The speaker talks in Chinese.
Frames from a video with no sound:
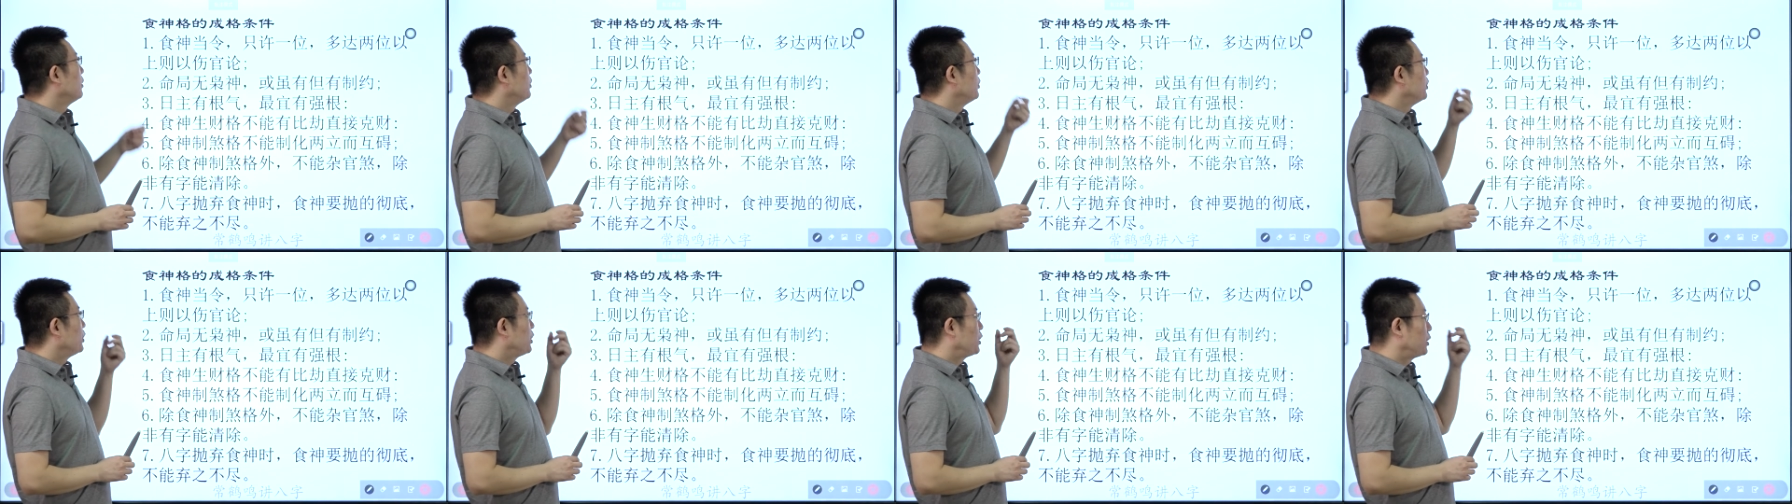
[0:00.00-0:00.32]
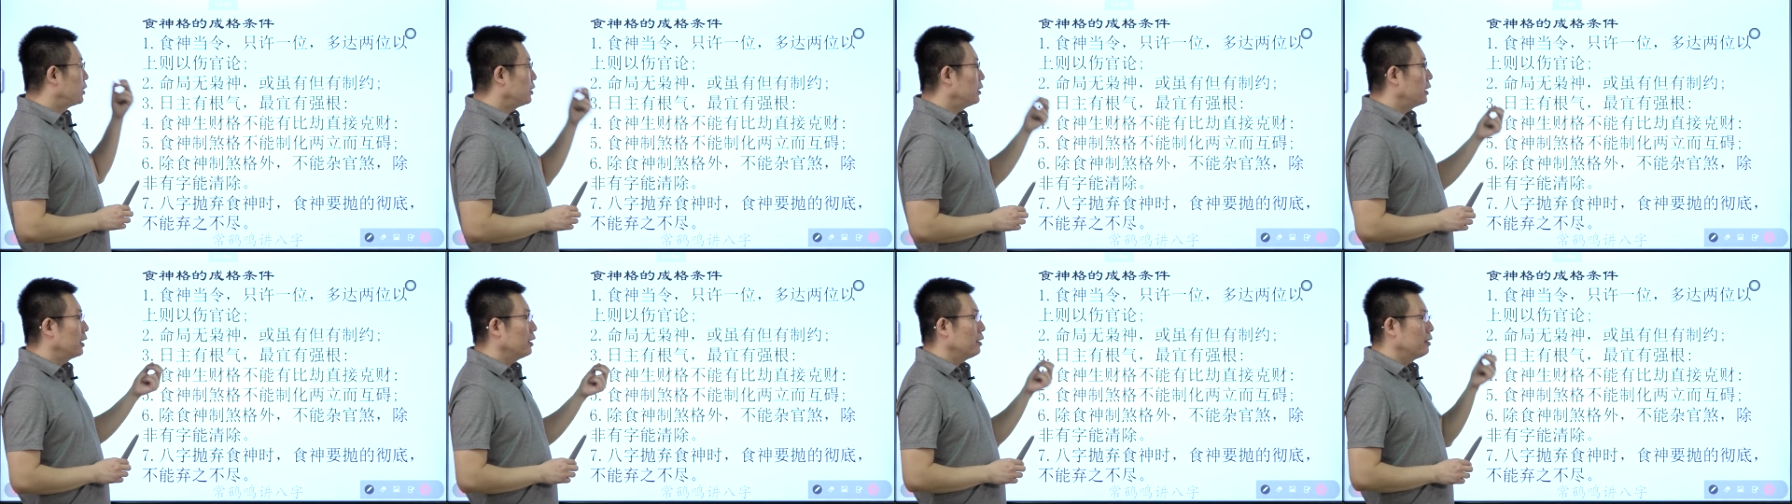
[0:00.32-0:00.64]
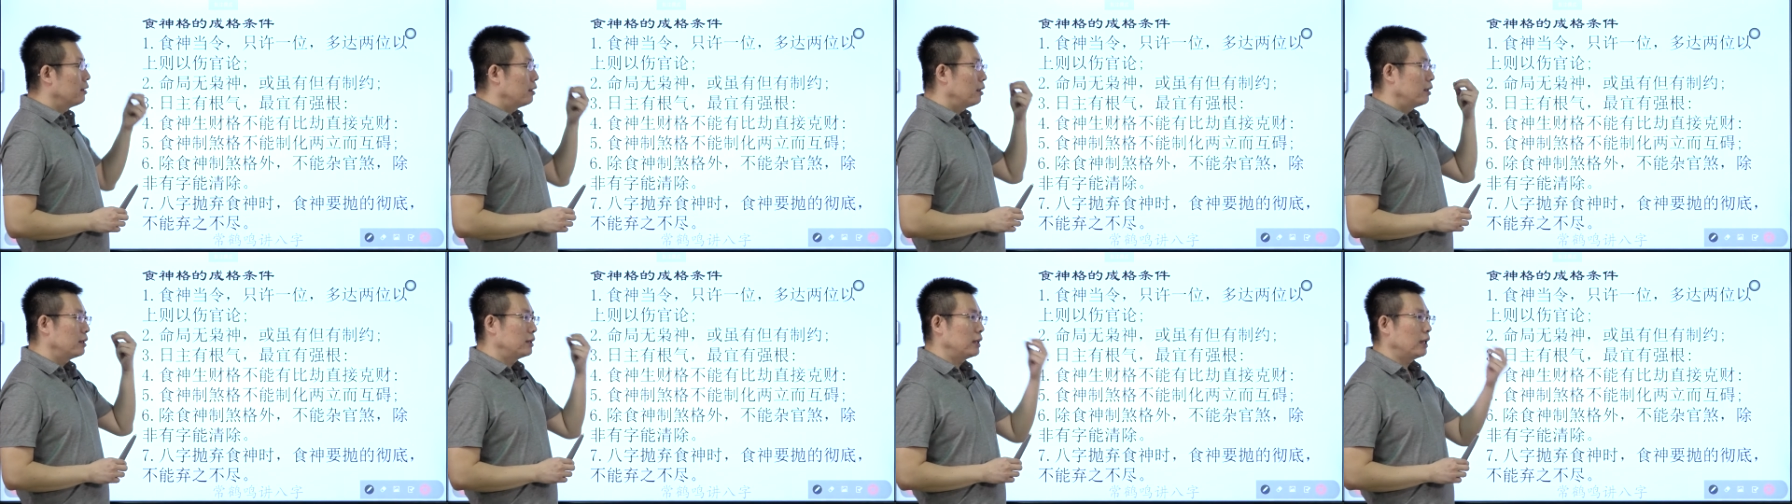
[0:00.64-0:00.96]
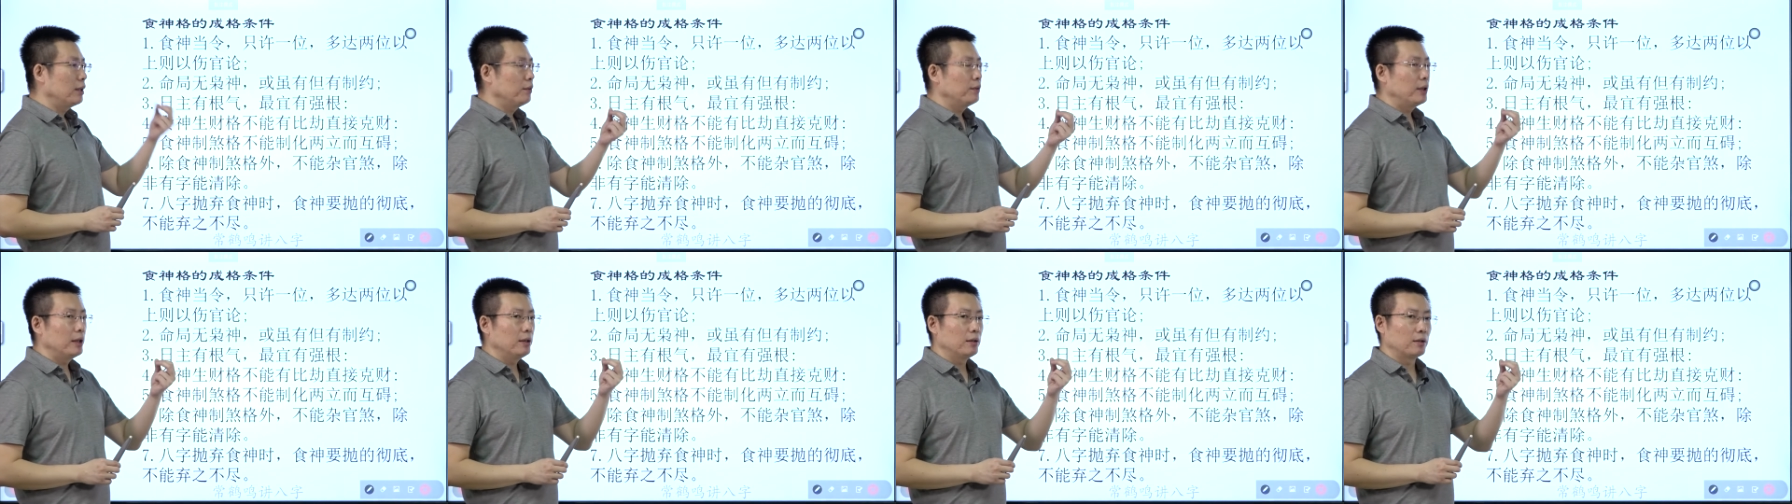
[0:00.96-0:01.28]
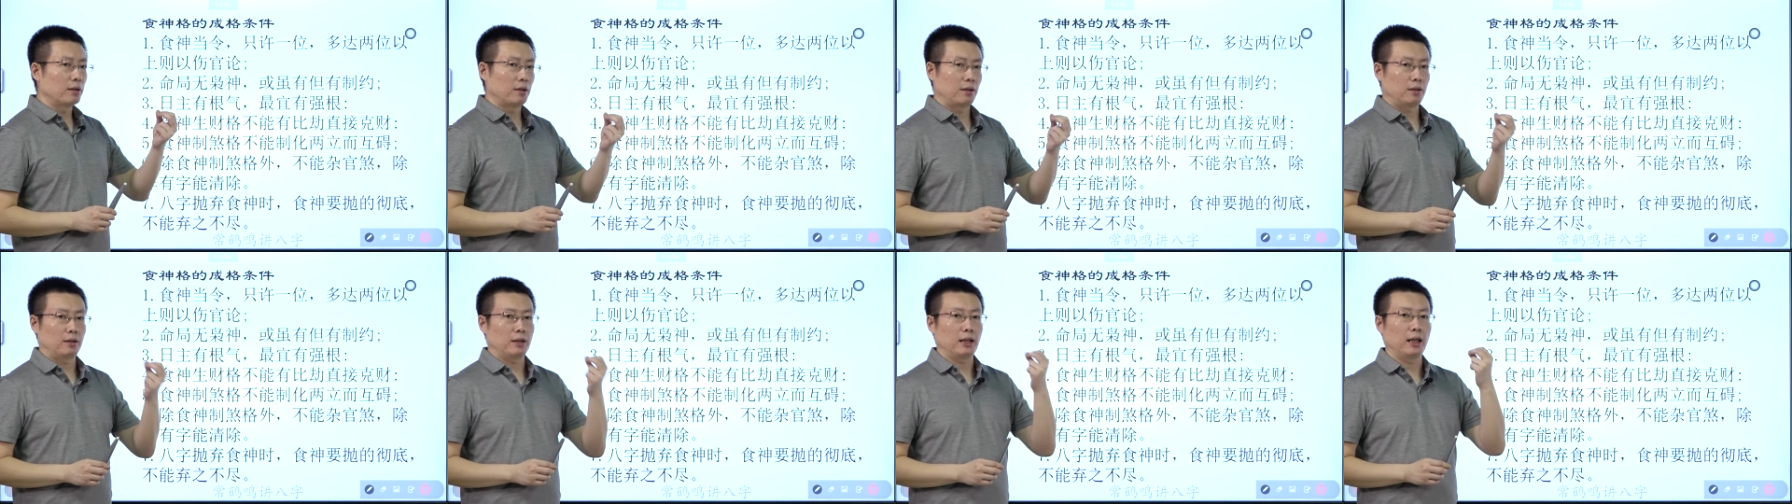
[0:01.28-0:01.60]
食神格和伤官格
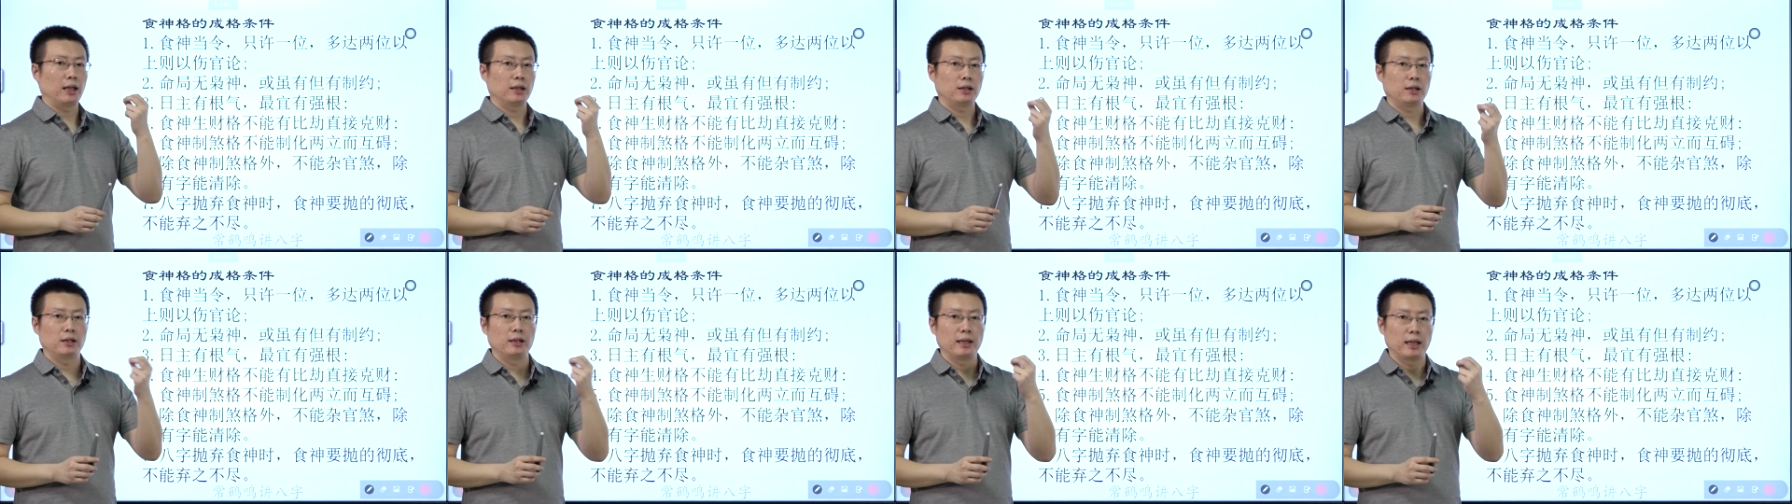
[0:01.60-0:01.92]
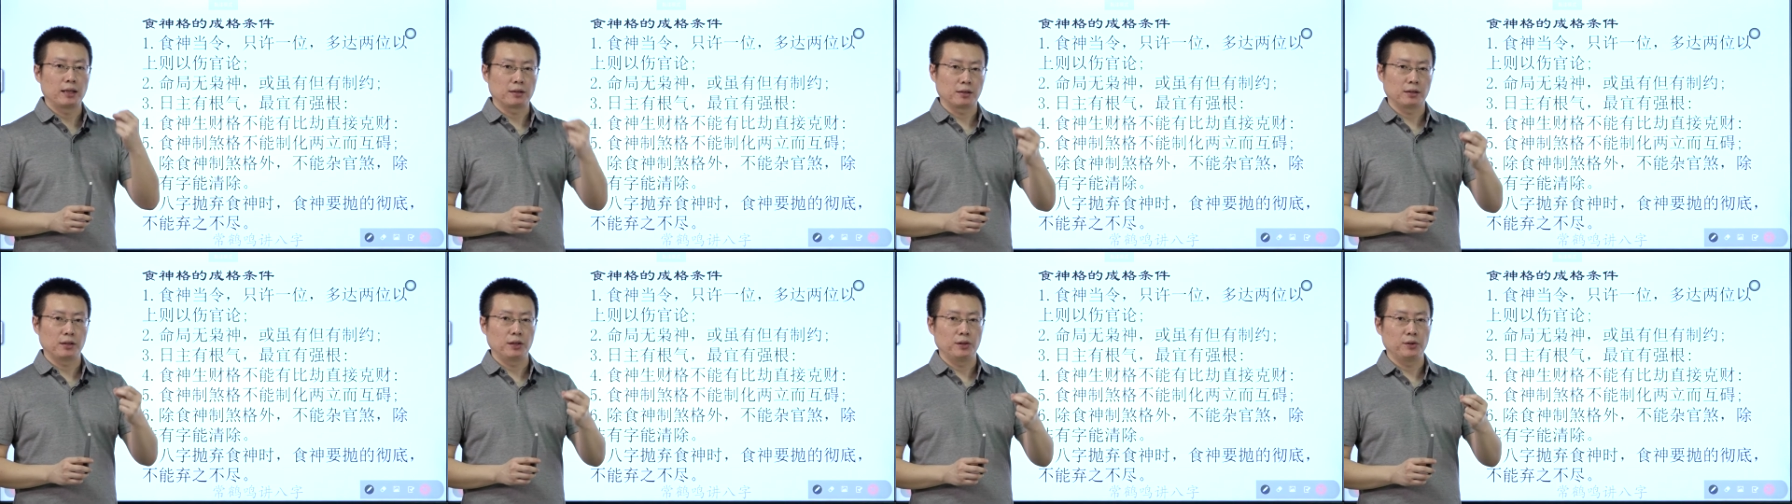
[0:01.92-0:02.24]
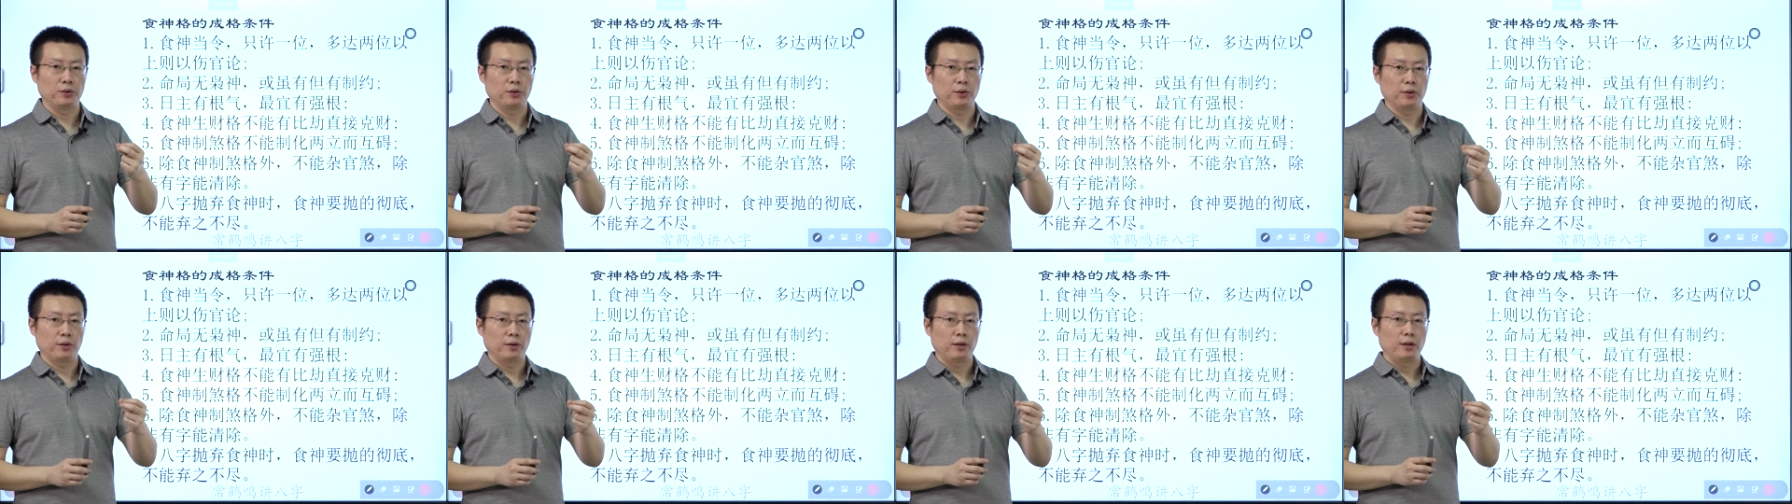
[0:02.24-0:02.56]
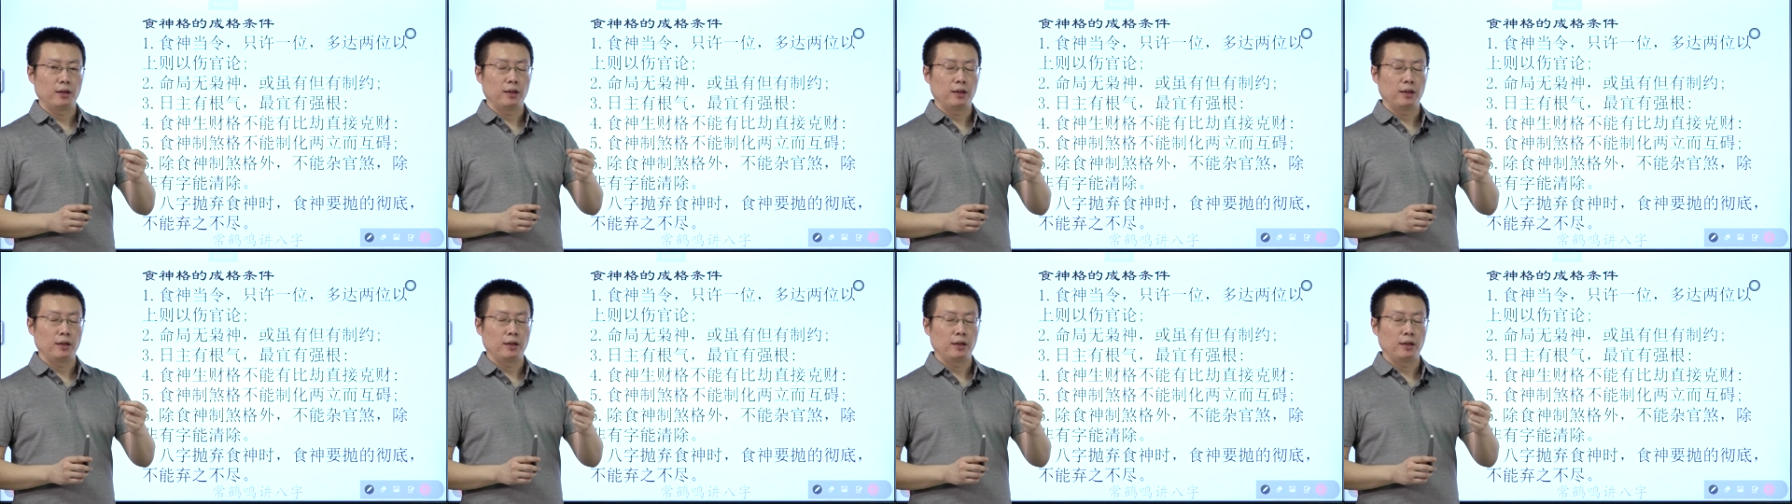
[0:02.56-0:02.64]
它是两个格局，